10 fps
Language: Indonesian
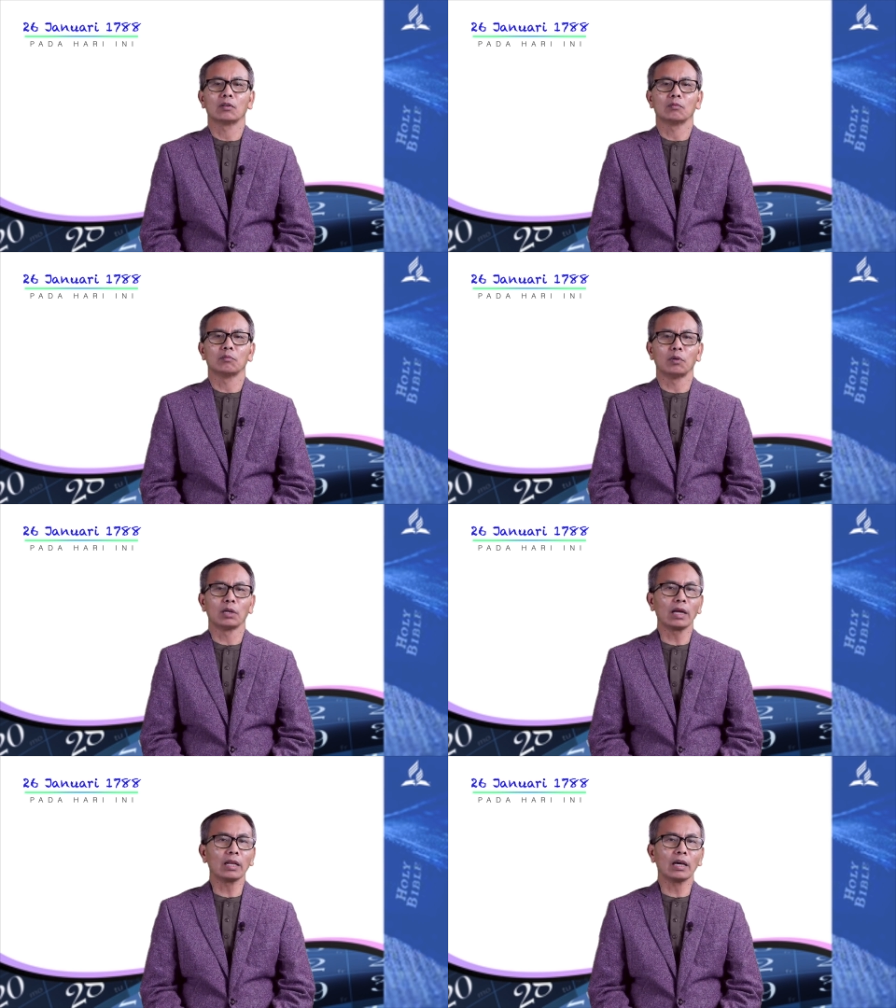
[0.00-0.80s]

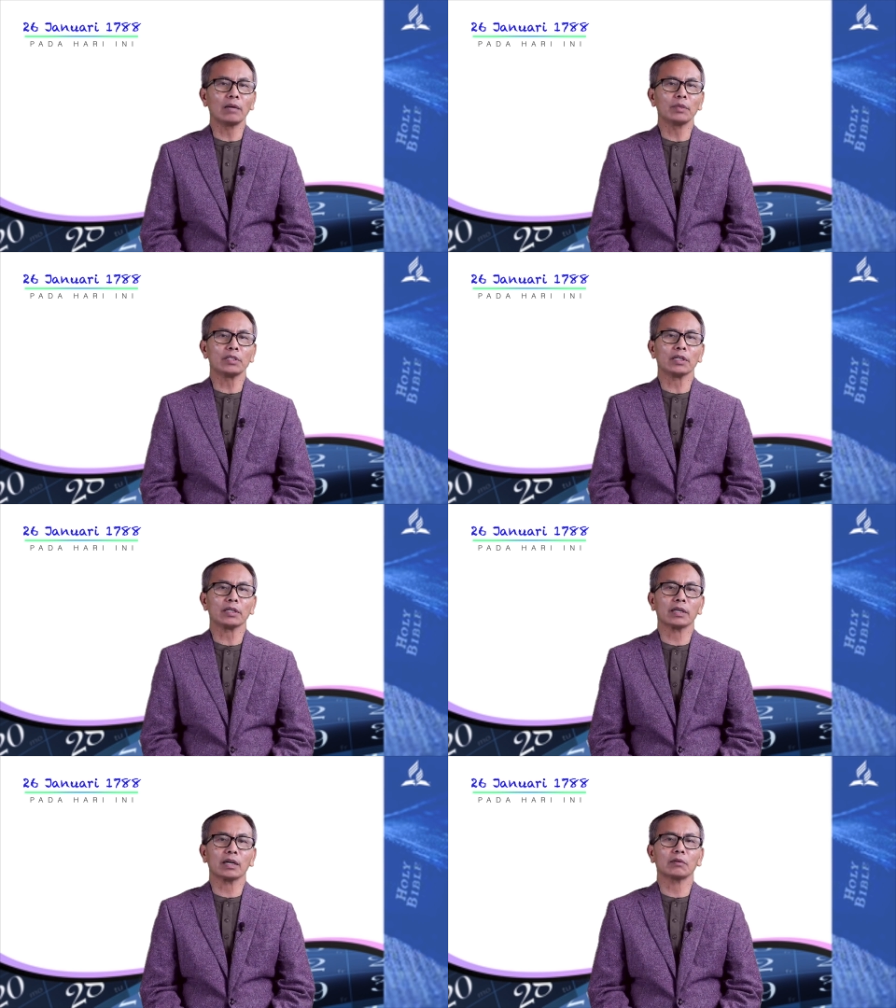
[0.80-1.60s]
Mulailah misi
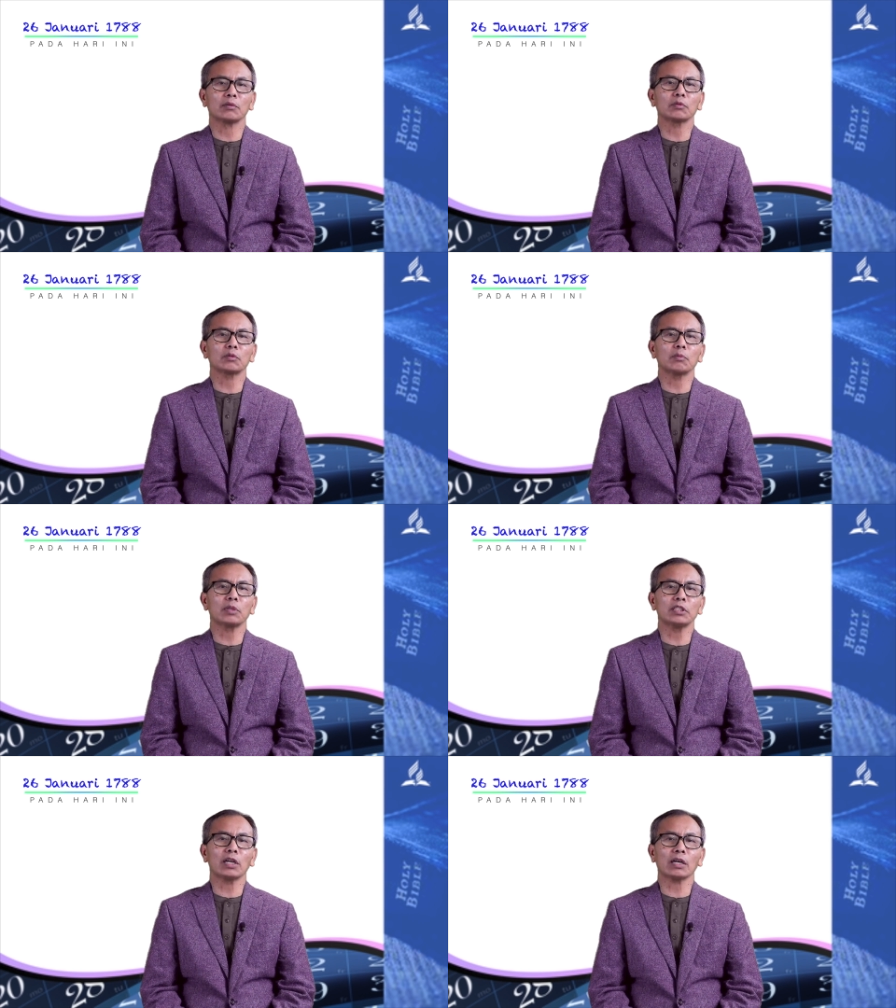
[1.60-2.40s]
kita untuk
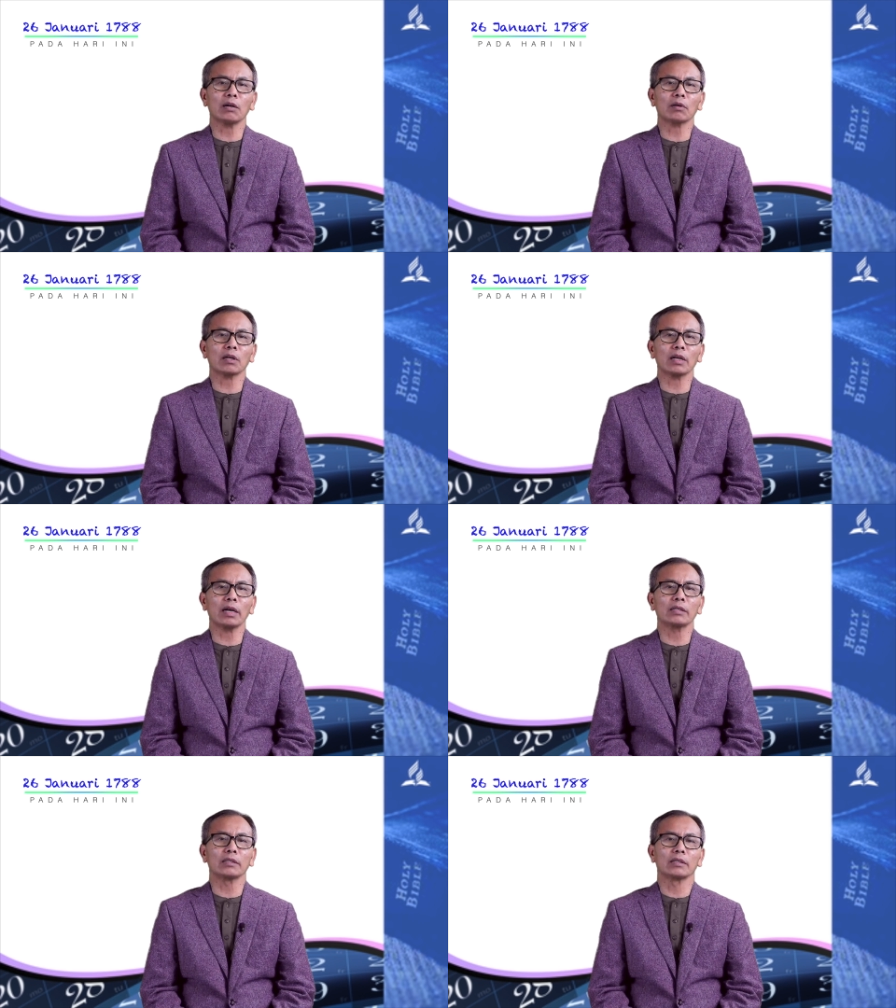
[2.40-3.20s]
menjangka orang
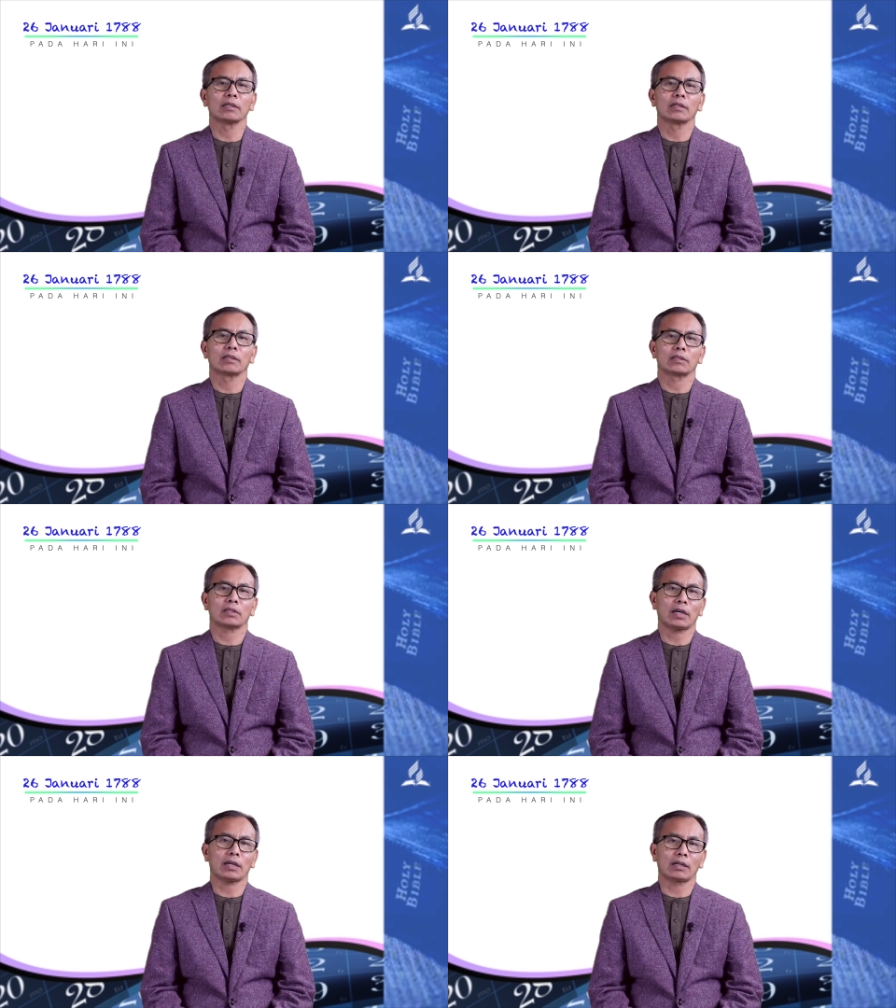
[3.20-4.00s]
lain
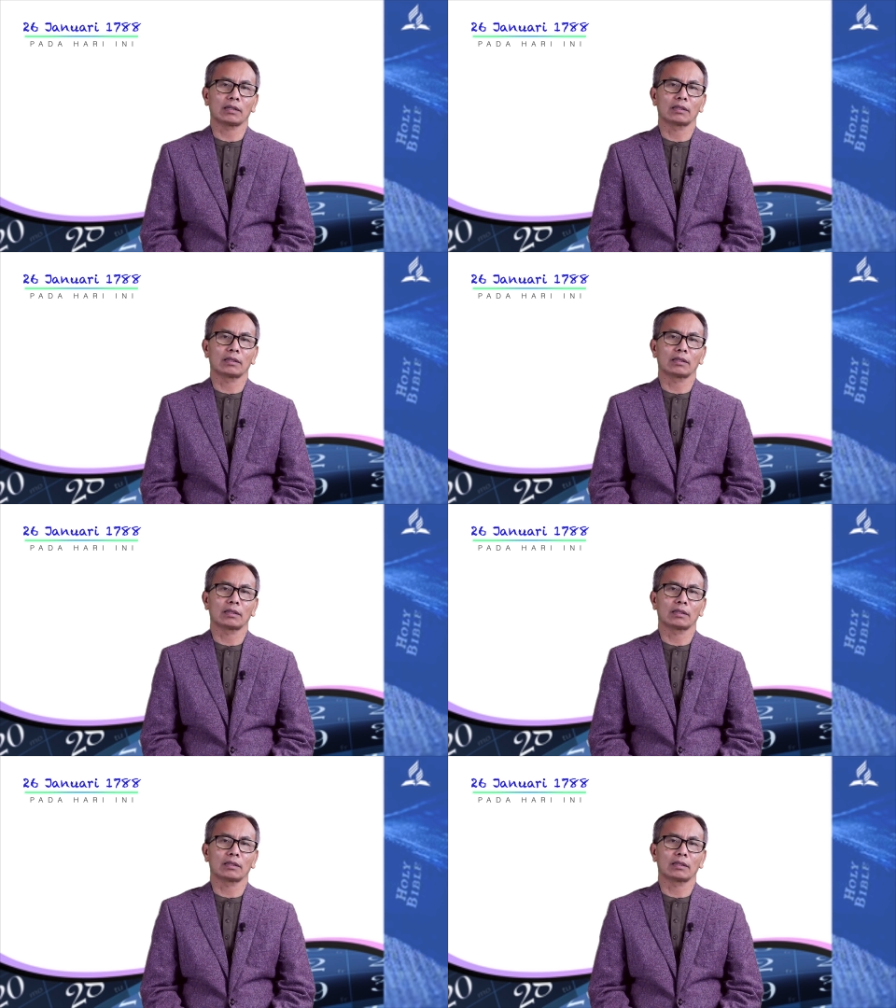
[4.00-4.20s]
sekarang.